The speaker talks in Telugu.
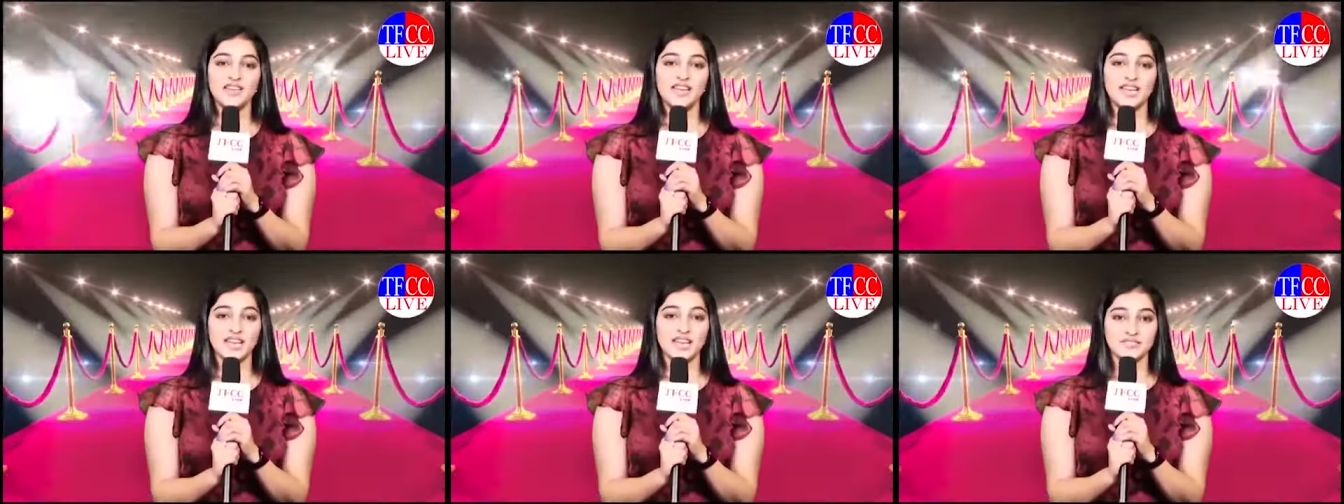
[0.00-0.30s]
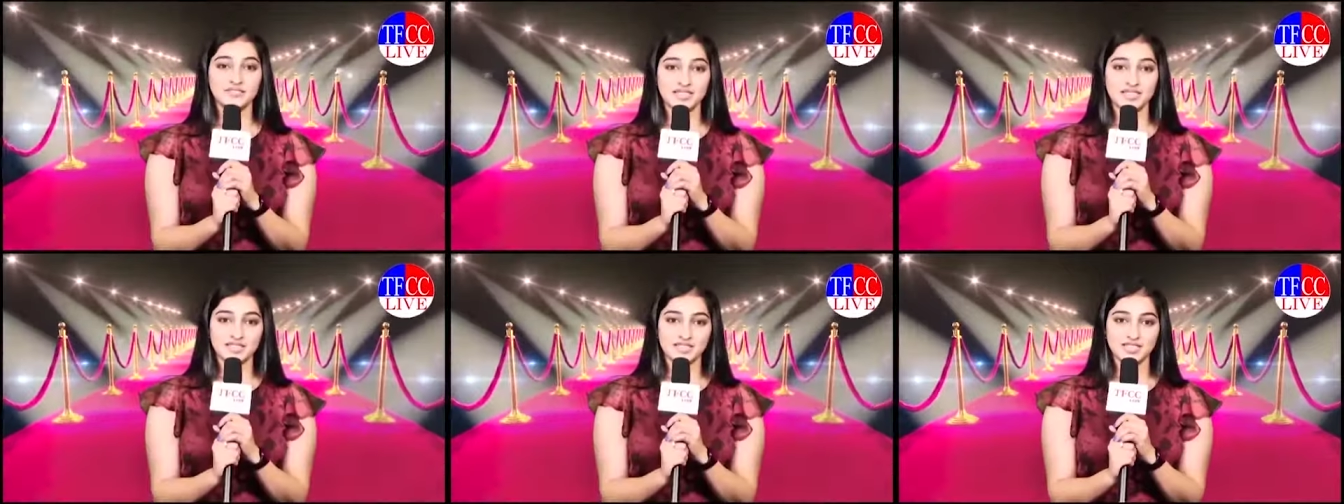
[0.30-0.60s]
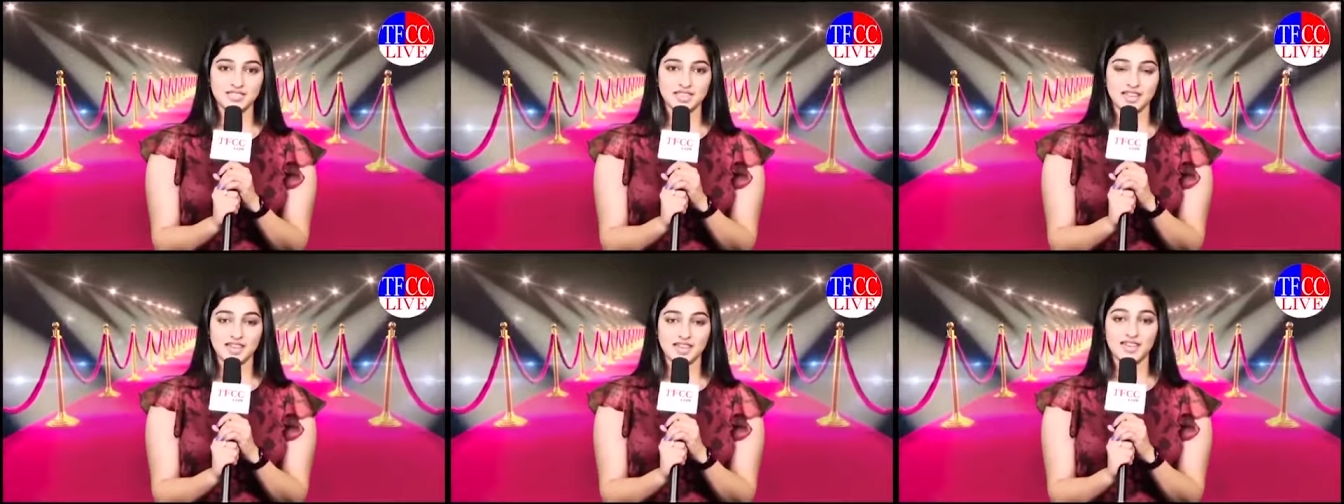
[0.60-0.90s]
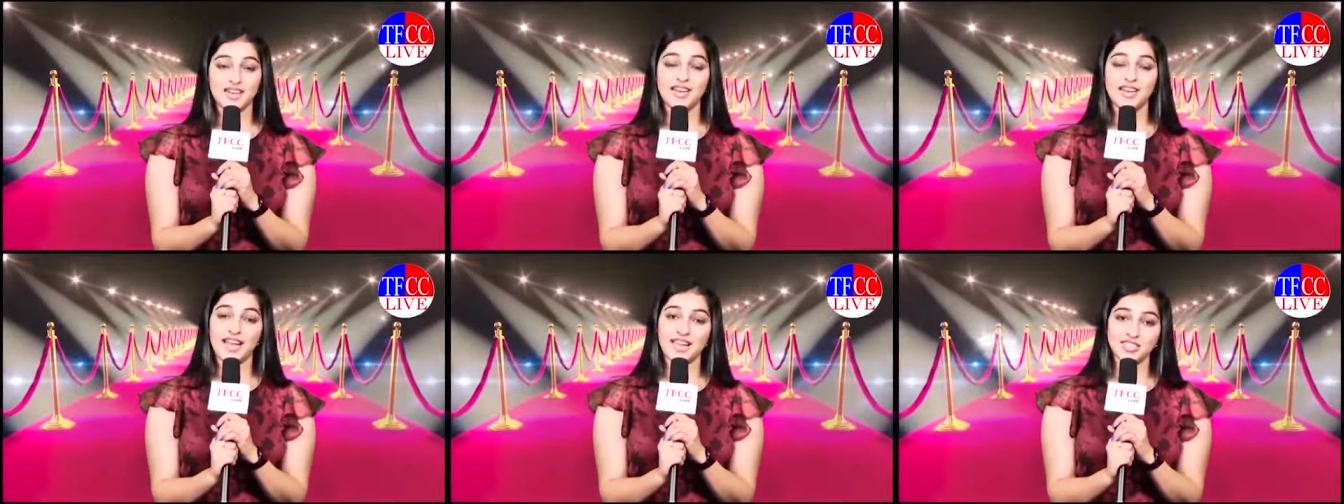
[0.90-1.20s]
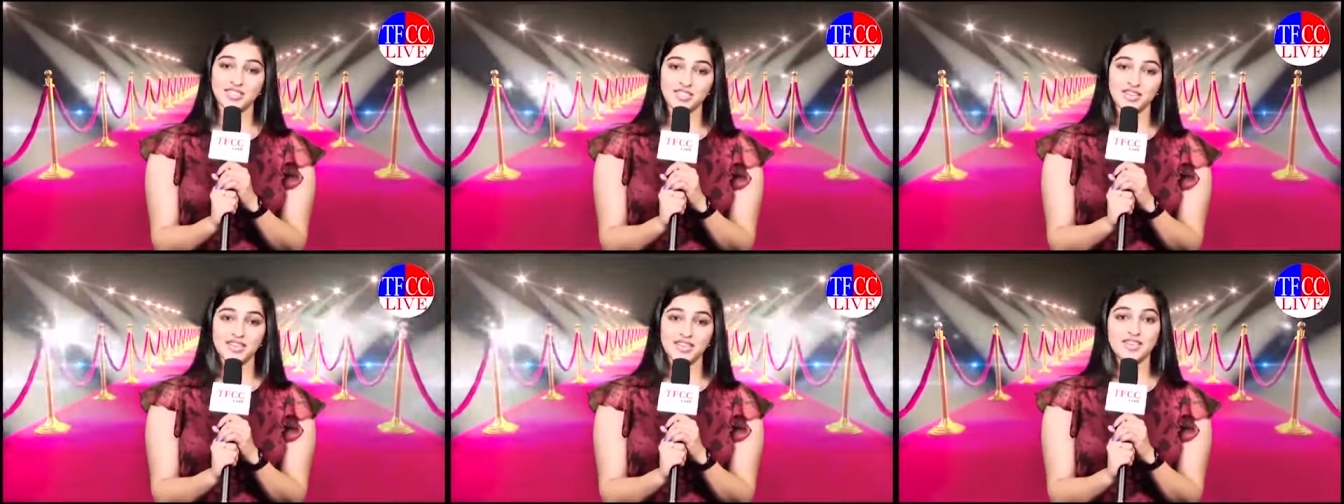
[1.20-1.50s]
టీఎఫ్సీసీ ఛానల్ని
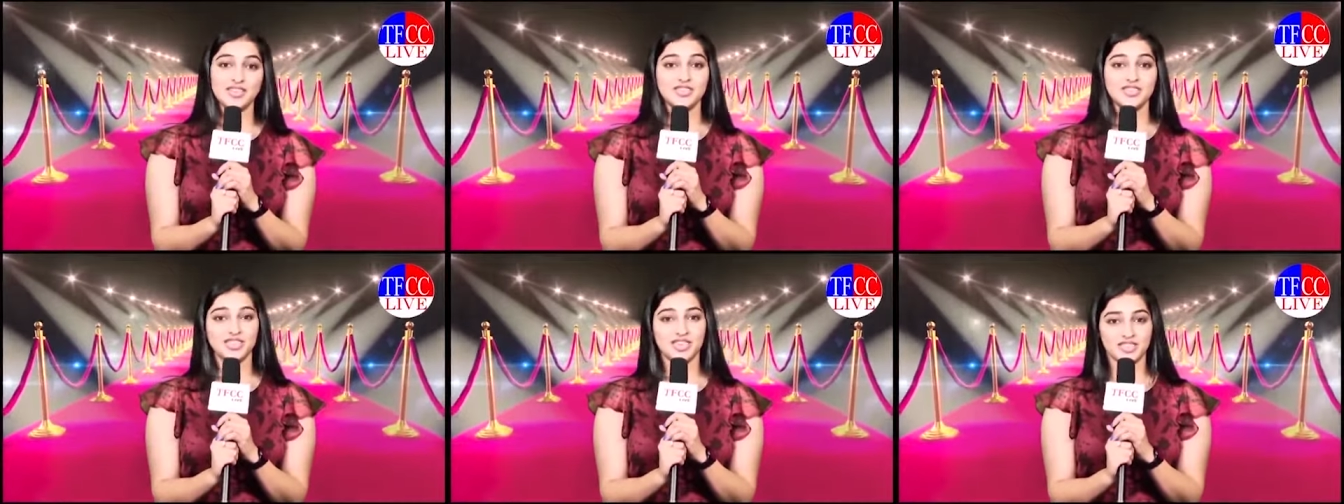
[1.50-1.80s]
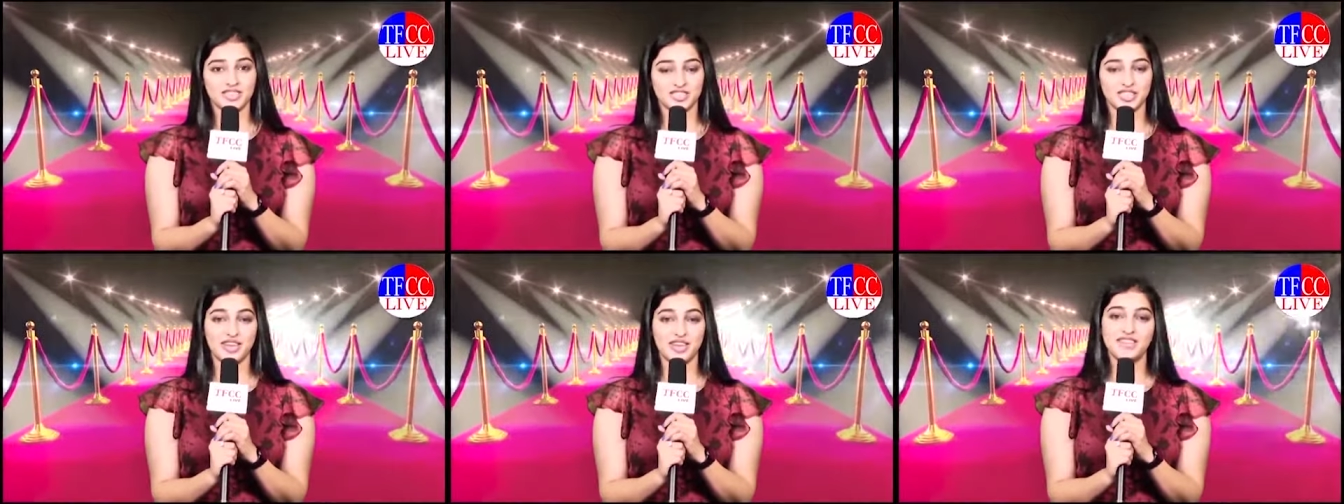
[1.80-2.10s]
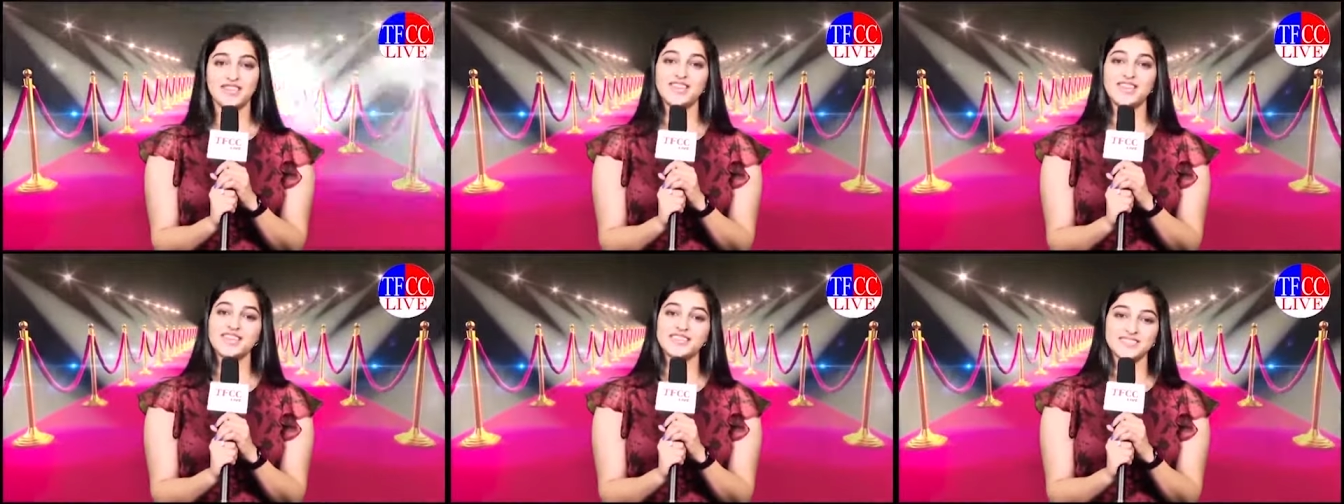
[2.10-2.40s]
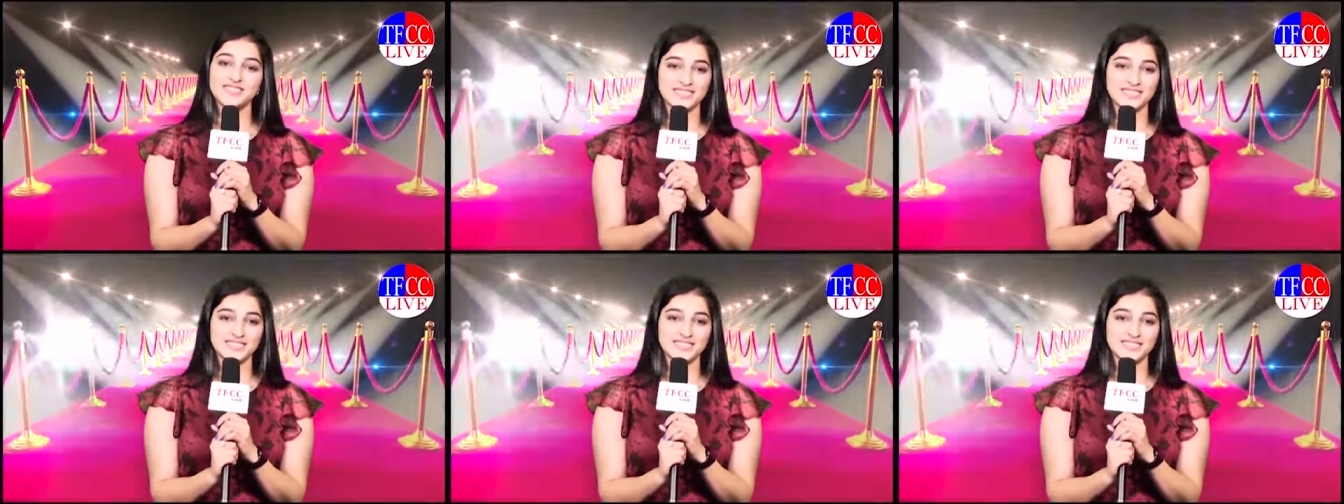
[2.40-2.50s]
లైక్ చేయండి షేర్ చేయండి